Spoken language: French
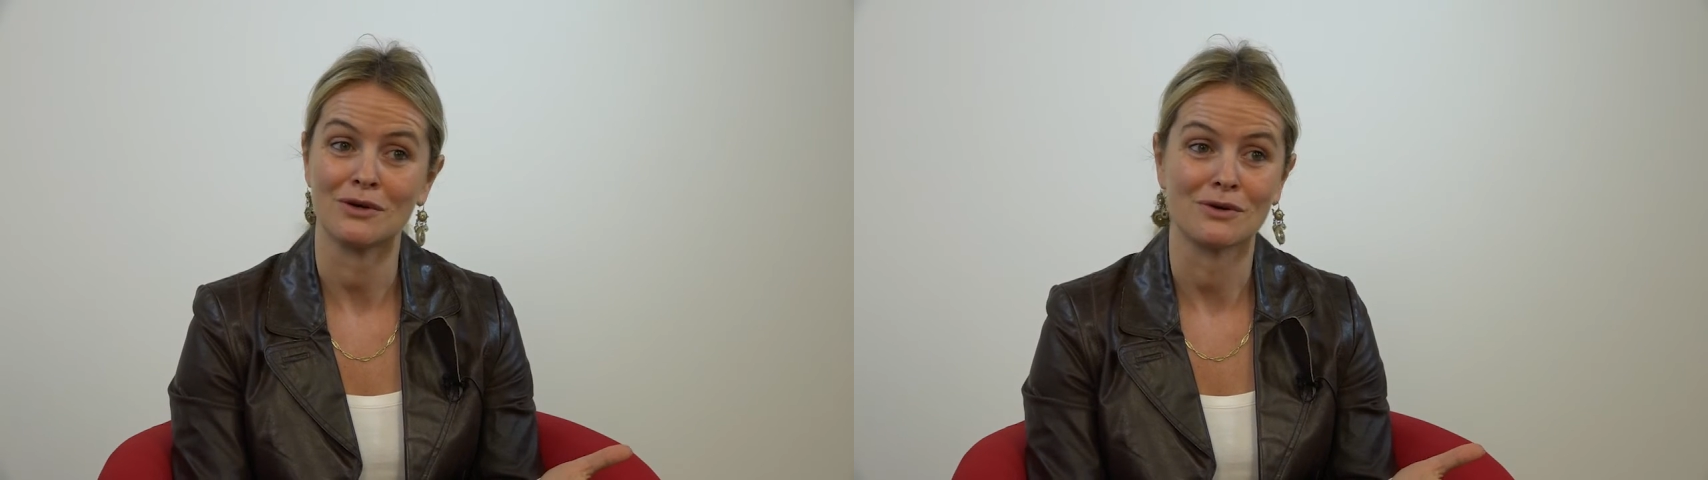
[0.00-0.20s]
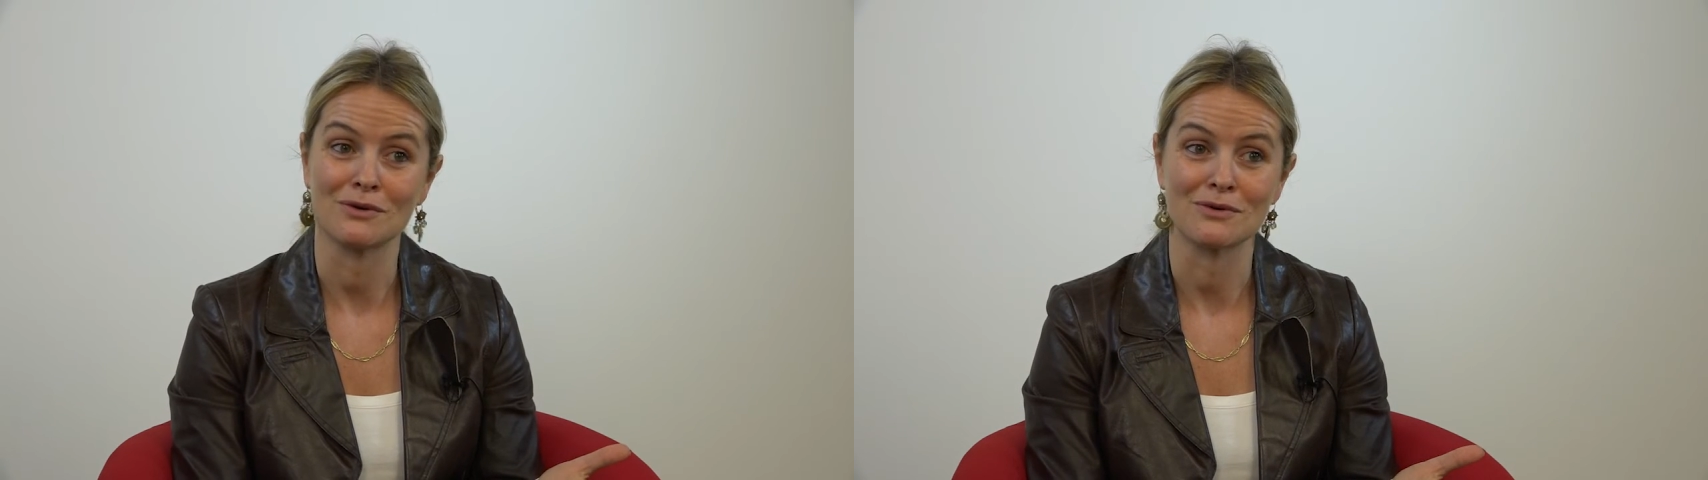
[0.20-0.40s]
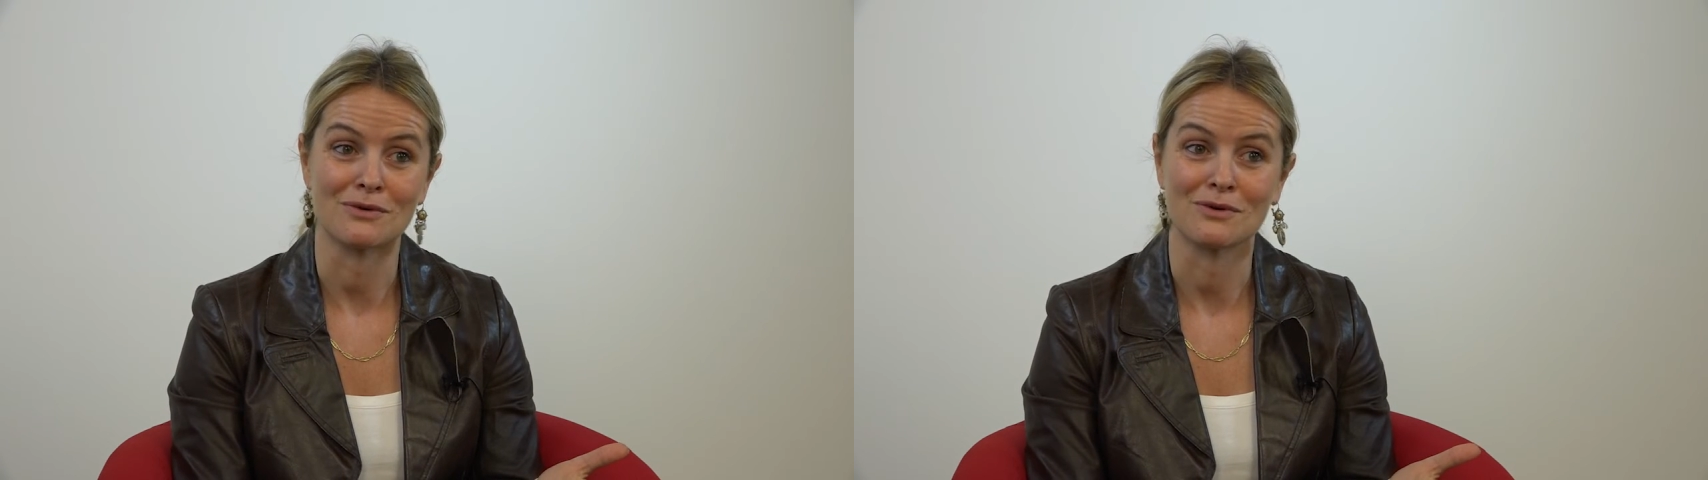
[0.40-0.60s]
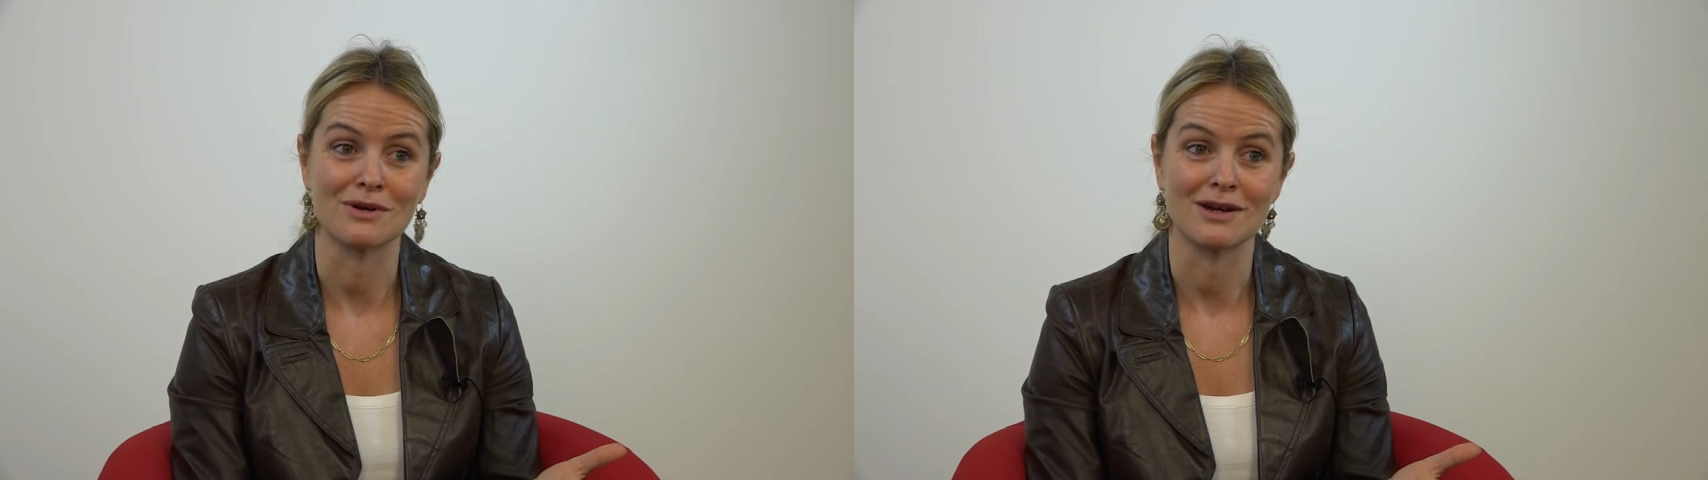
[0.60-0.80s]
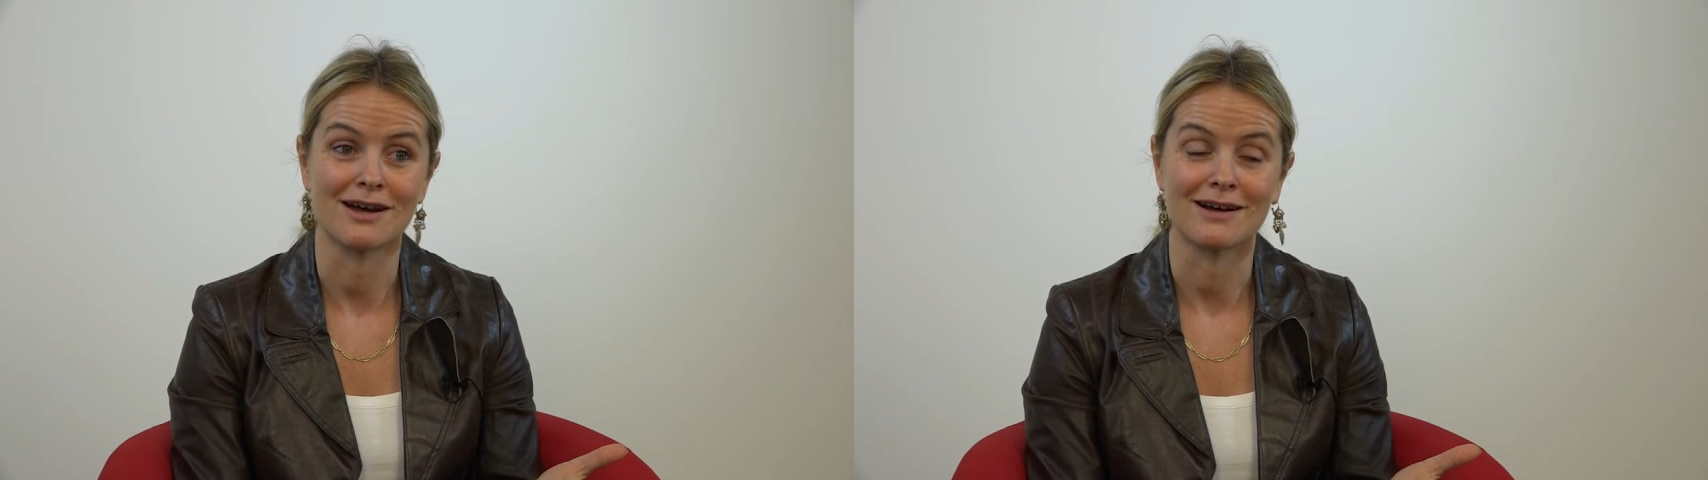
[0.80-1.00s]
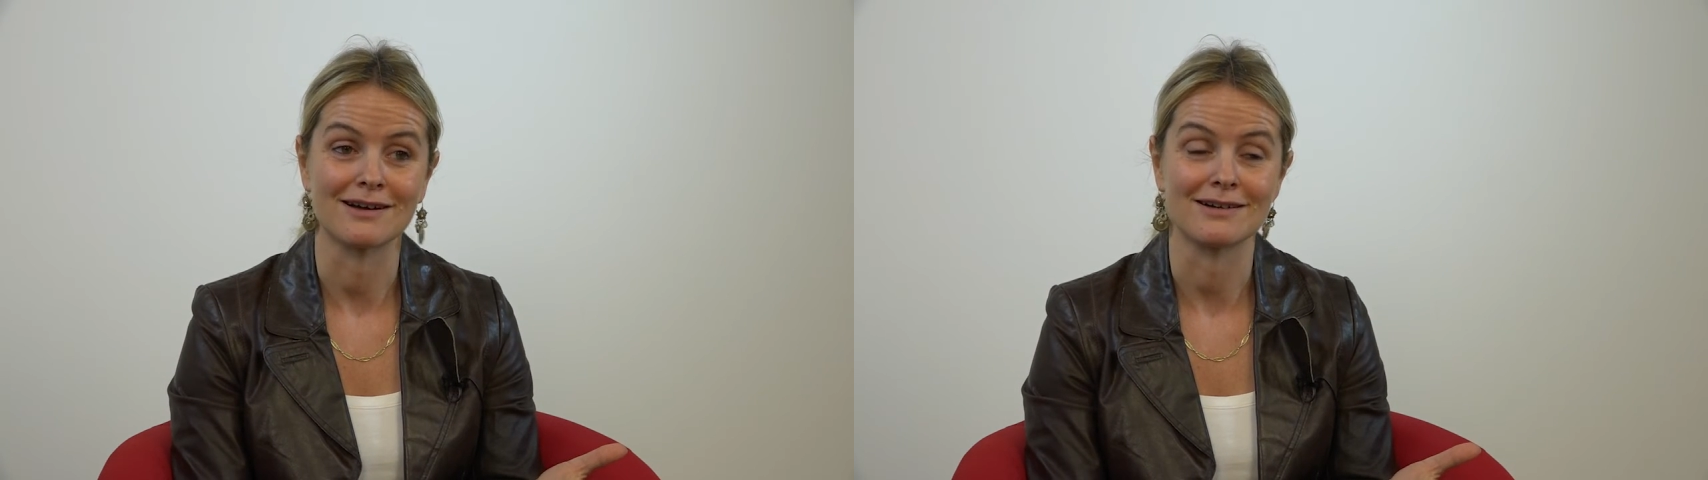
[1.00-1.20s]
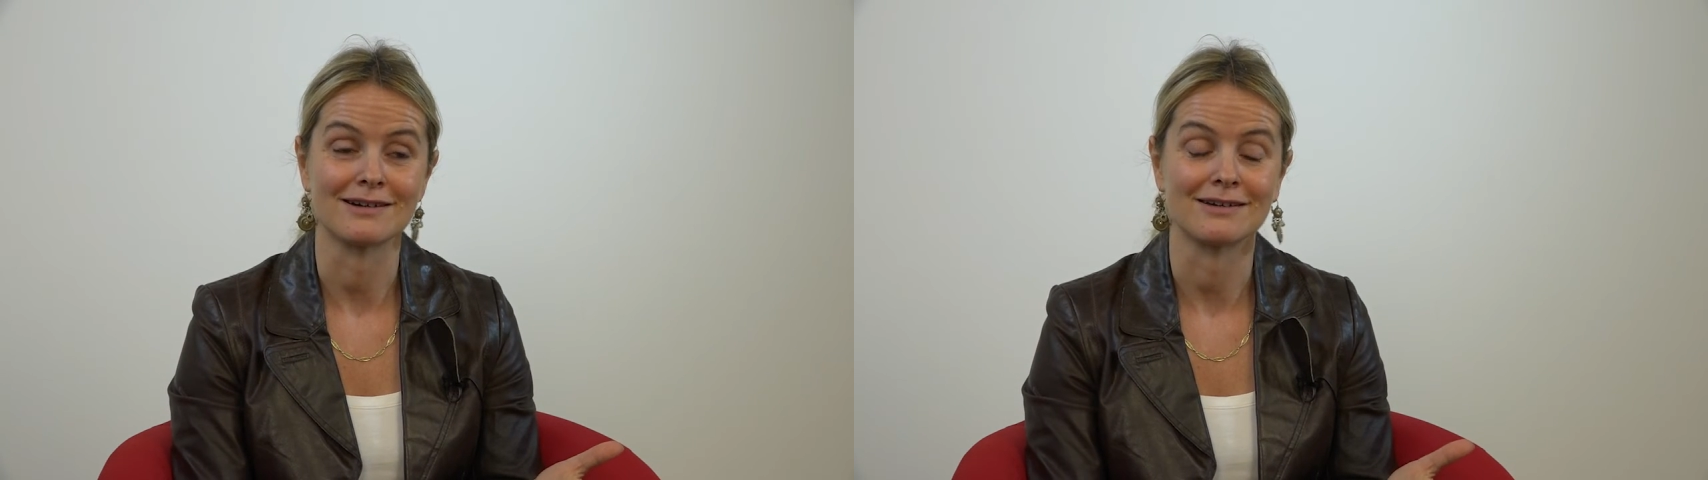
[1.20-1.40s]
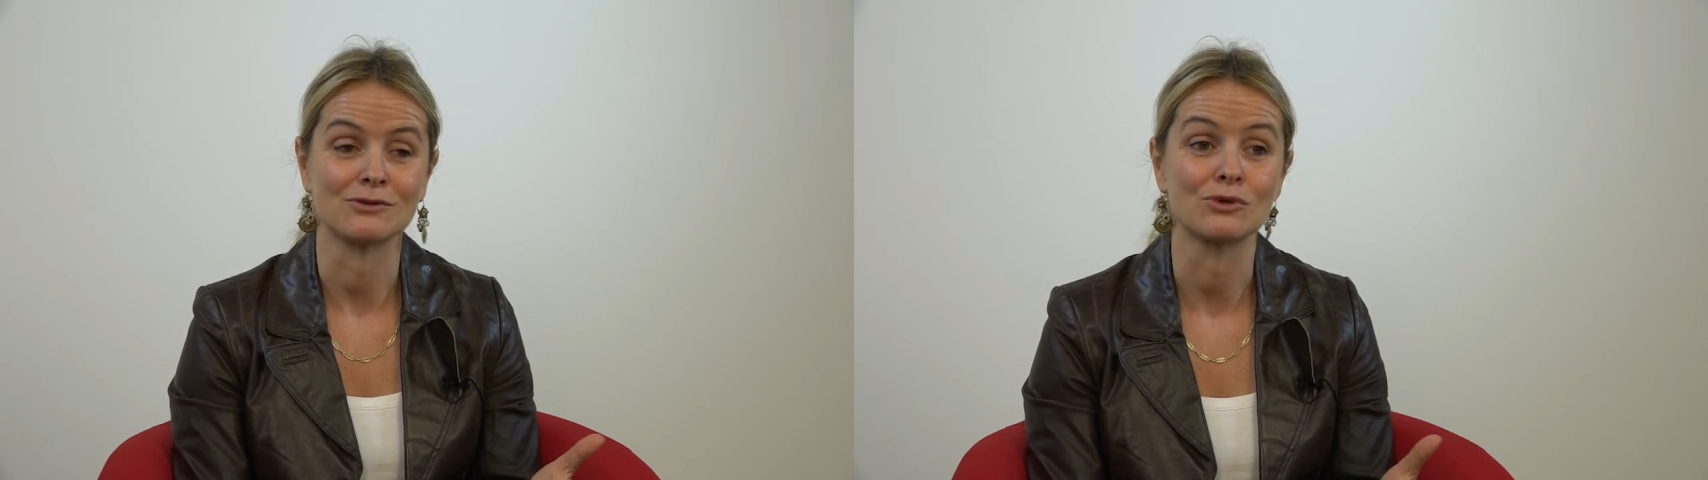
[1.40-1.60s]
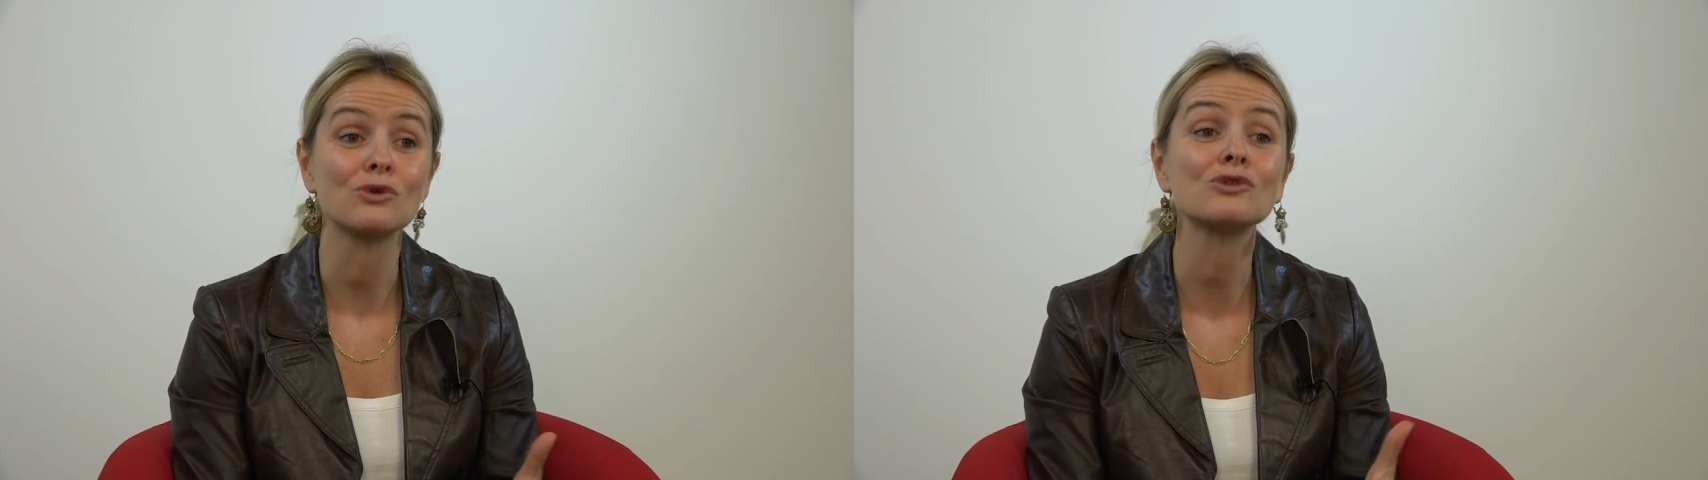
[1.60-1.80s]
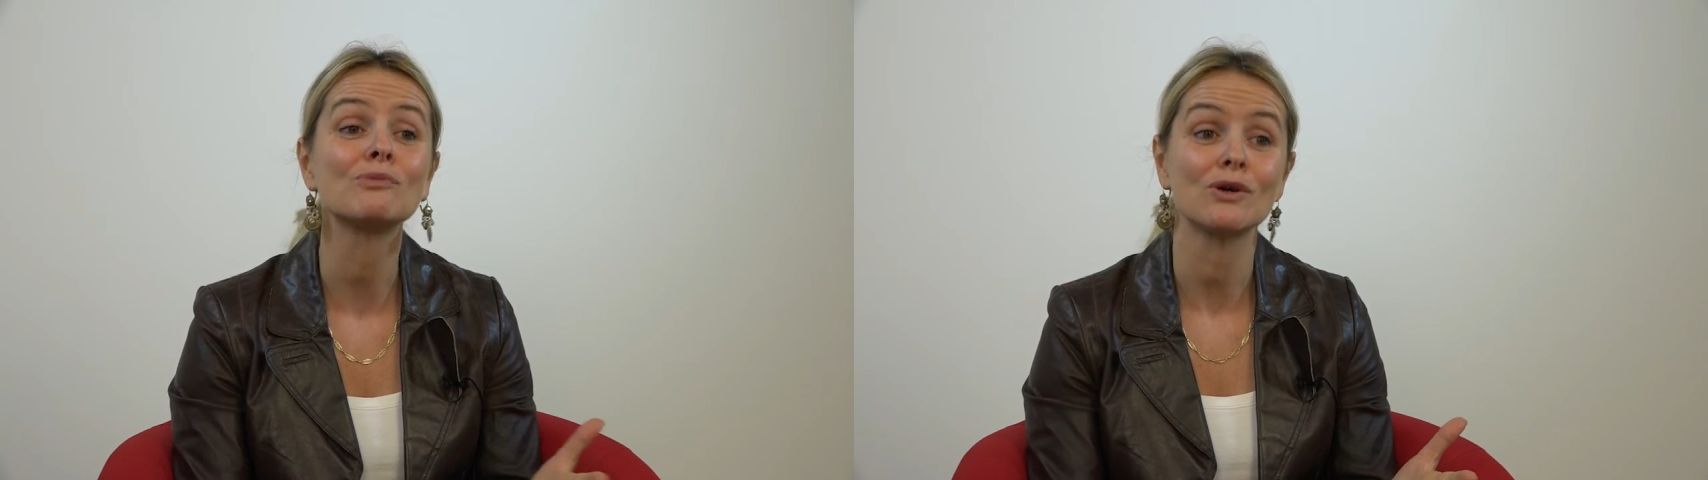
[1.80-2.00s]
euh, le
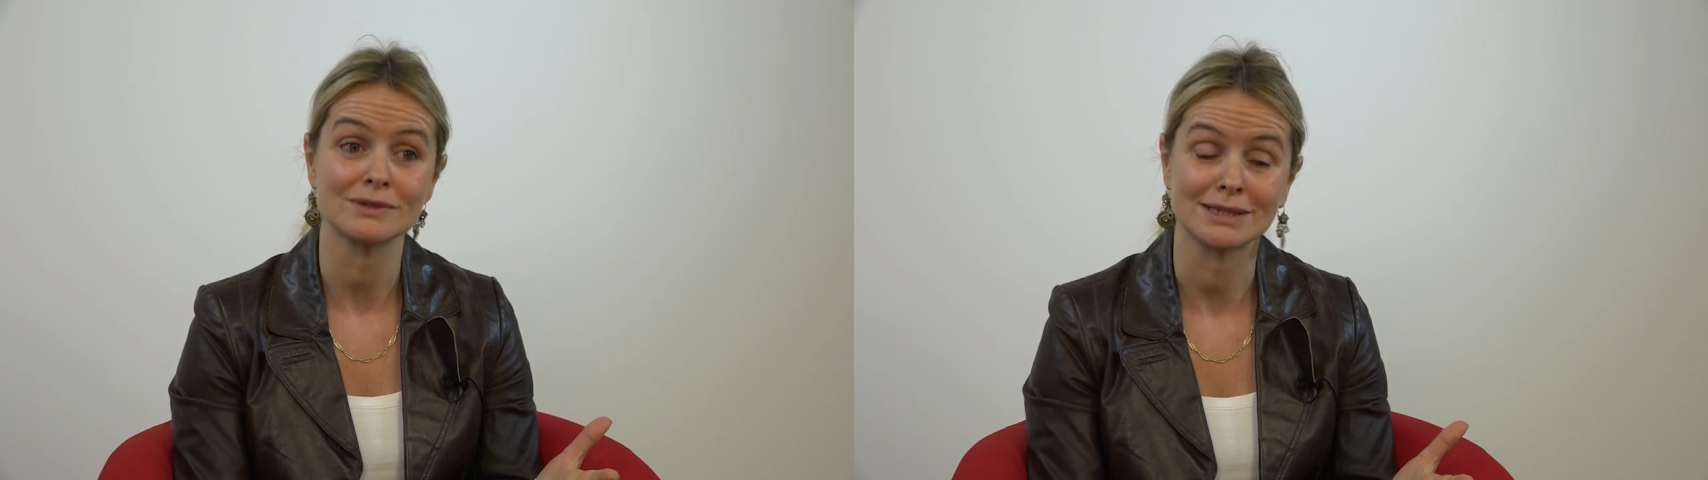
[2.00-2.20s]
creusement